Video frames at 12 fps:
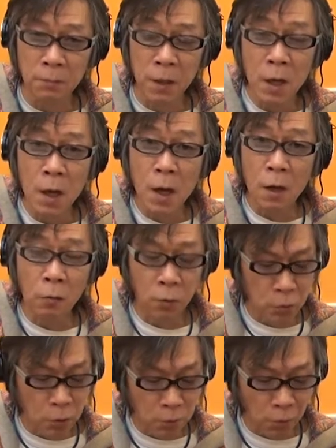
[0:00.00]
指、こ
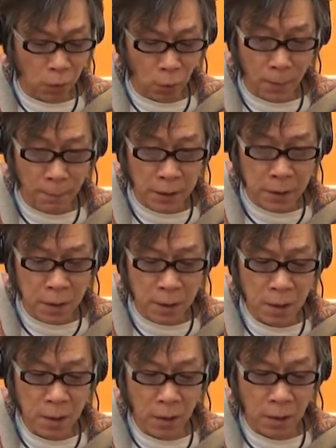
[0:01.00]
の指をそのままに、